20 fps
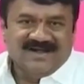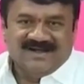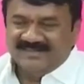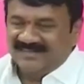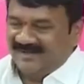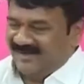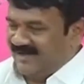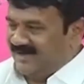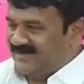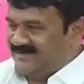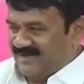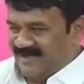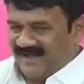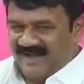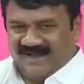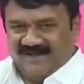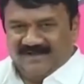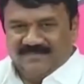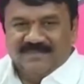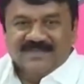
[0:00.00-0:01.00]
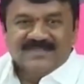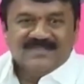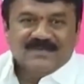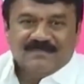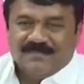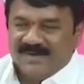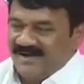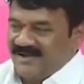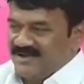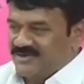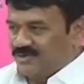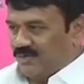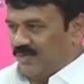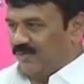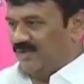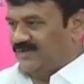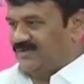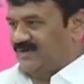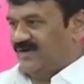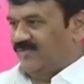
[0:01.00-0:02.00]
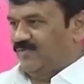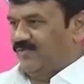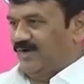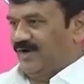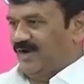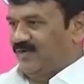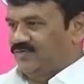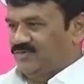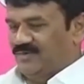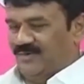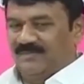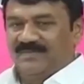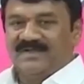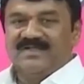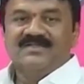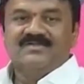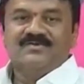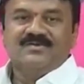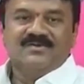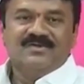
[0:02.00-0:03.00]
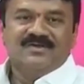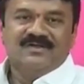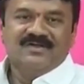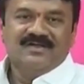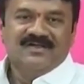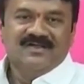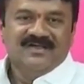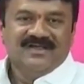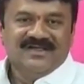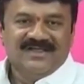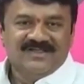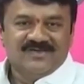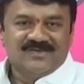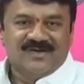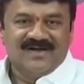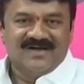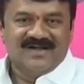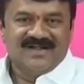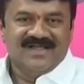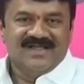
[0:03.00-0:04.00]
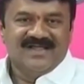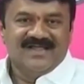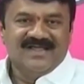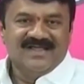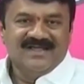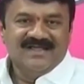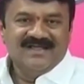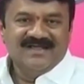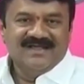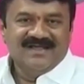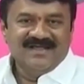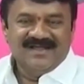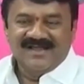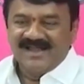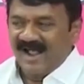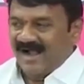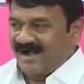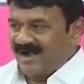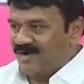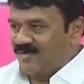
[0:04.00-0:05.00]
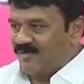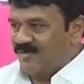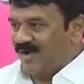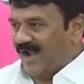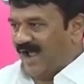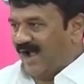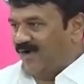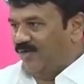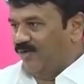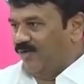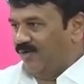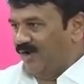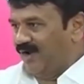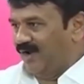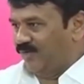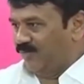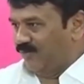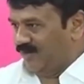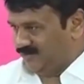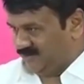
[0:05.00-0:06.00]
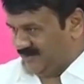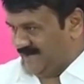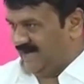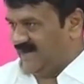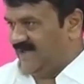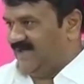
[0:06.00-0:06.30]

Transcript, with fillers: నుంచి విద్యార్థులను నిర్వాహకులు ఖాళీ చేస్తుండడంపై మంత్రి తలసాని శ్రీనివాస యాదవ్ ఆగ్రహం వ్యక్తం చేశారు